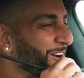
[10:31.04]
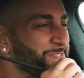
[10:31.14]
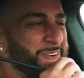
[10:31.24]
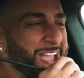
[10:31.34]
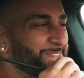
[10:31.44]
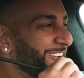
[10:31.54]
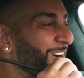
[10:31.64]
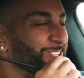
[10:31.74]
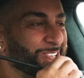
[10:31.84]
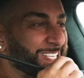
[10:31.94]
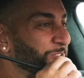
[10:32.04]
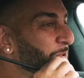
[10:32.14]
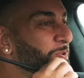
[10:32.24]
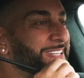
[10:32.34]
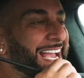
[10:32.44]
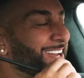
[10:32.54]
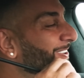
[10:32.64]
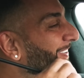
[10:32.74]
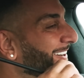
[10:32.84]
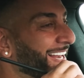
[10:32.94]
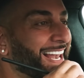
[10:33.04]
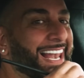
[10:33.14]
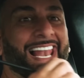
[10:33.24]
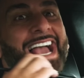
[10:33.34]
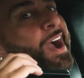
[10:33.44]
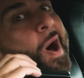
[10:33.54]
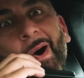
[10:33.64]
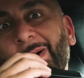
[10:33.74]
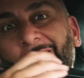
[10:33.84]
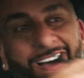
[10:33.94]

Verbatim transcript: Ah, muy bien, haré esto todo el día, vamos.